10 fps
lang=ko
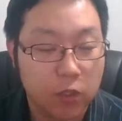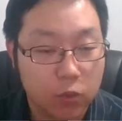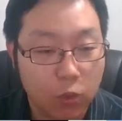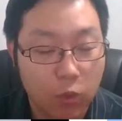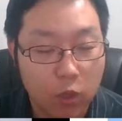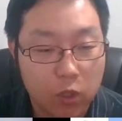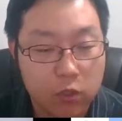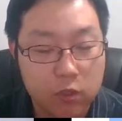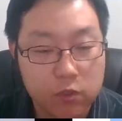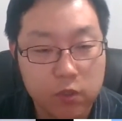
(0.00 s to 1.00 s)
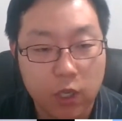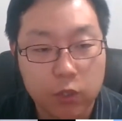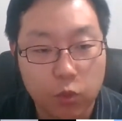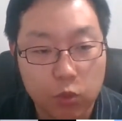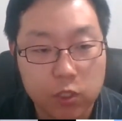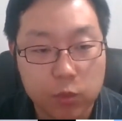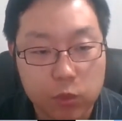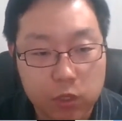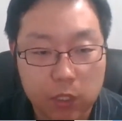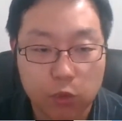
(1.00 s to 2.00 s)
또 특정한
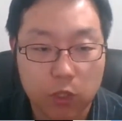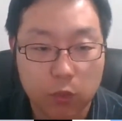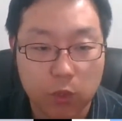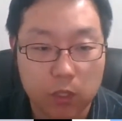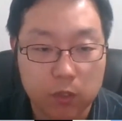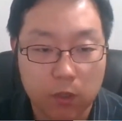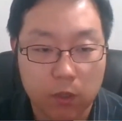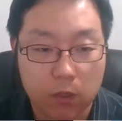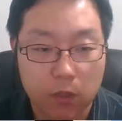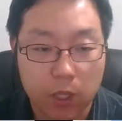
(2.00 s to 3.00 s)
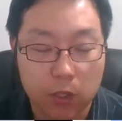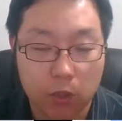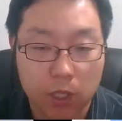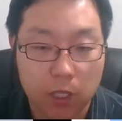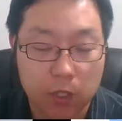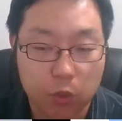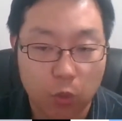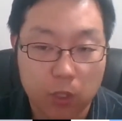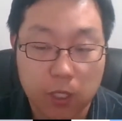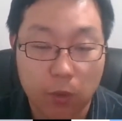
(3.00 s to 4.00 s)
욕심을 채우기 위해서 아, 여기 하나
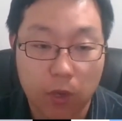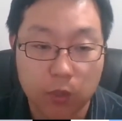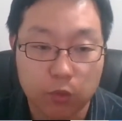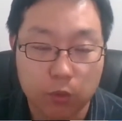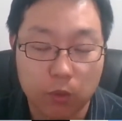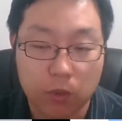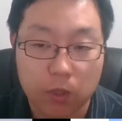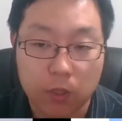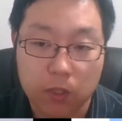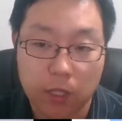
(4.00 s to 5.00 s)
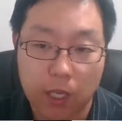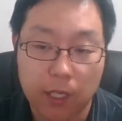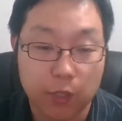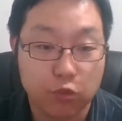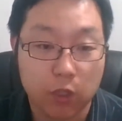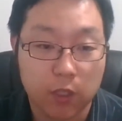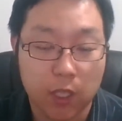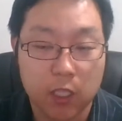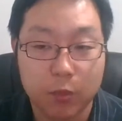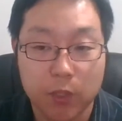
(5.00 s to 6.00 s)
교회 세워가지고 내가 나중에 내
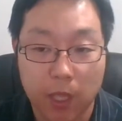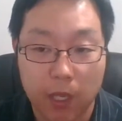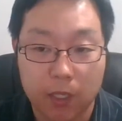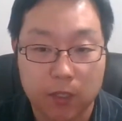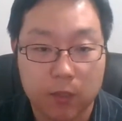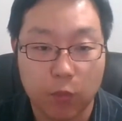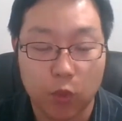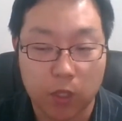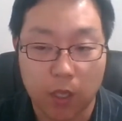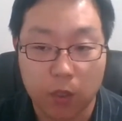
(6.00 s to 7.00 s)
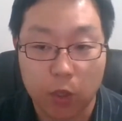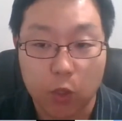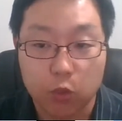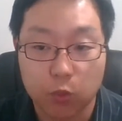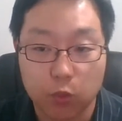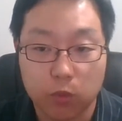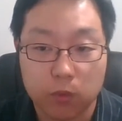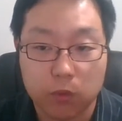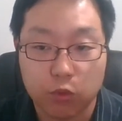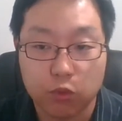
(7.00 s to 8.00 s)
이름을 내야겠다. 뭐 이렇게 좀
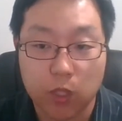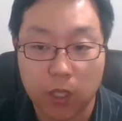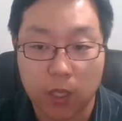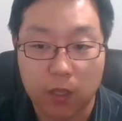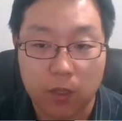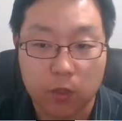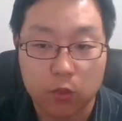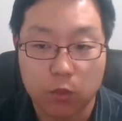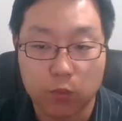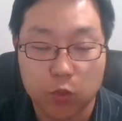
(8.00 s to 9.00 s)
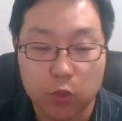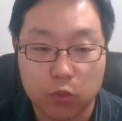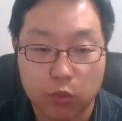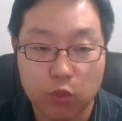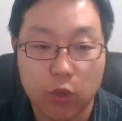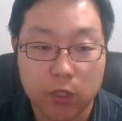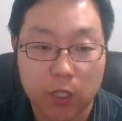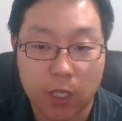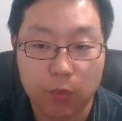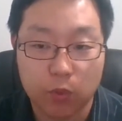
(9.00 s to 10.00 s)
후대에 좀 훌륭한
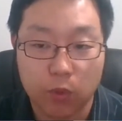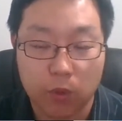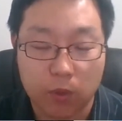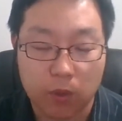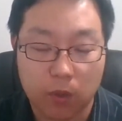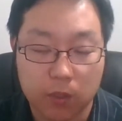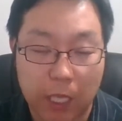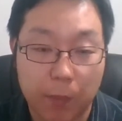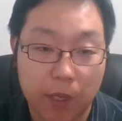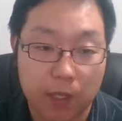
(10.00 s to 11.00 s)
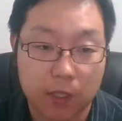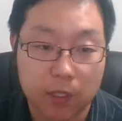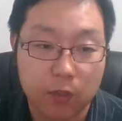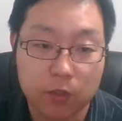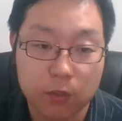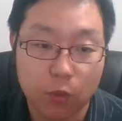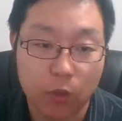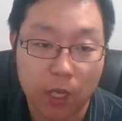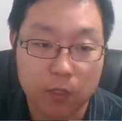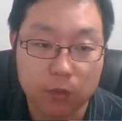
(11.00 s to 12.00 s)
사람으로 어, 남아야겠다. 이런 의도를
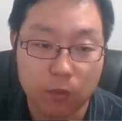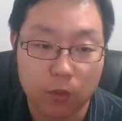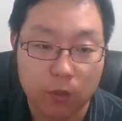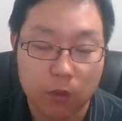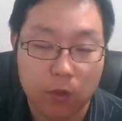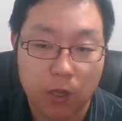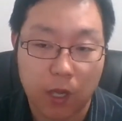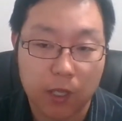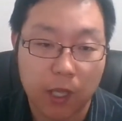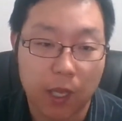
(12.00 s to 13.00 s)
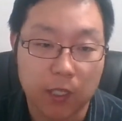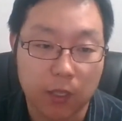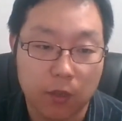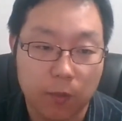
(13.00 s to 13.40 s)
가지고 한 게 아니에요.